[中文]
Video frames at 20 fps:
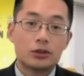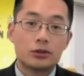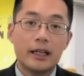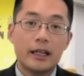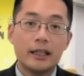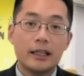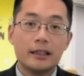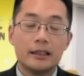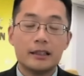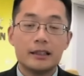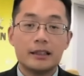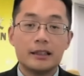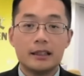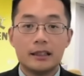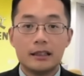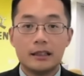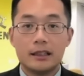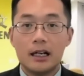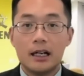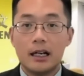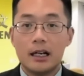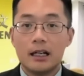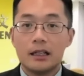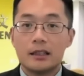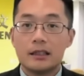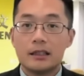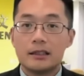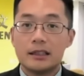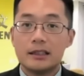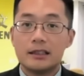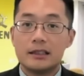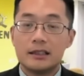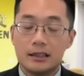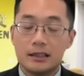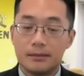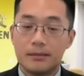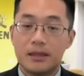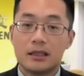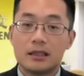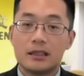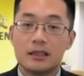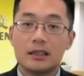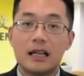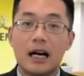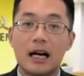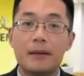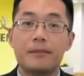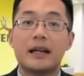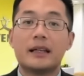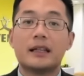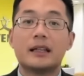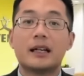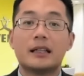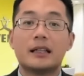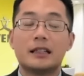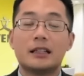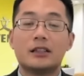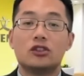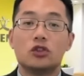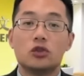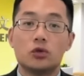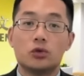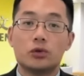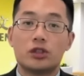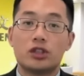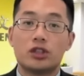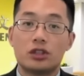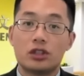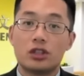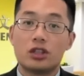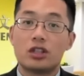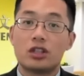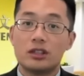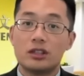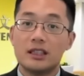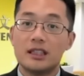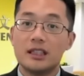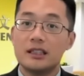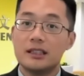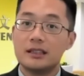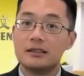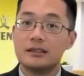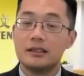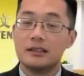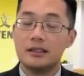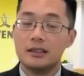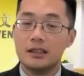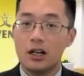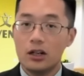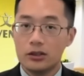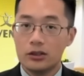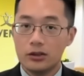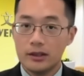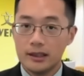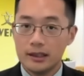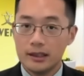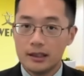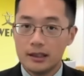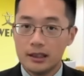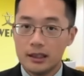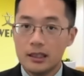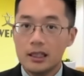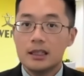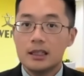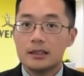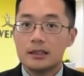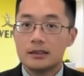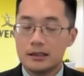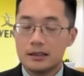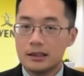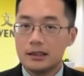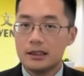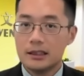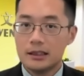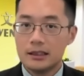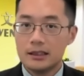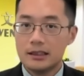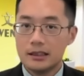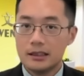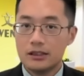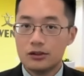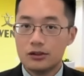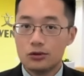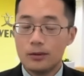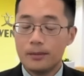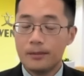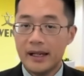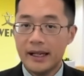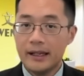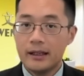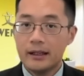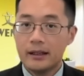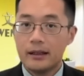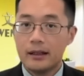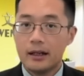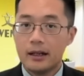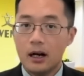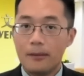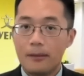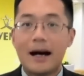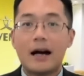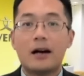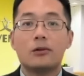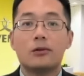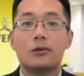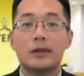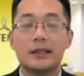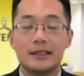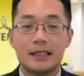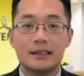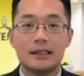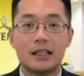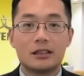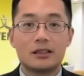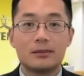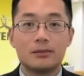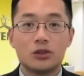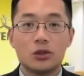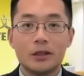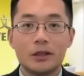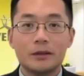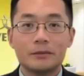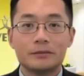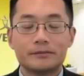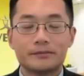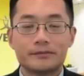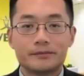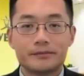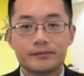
所以你呢，这几门课的安排应该在九十、十一，你自己要有一个自己的一个心理准备，好吧？我先讲这么多。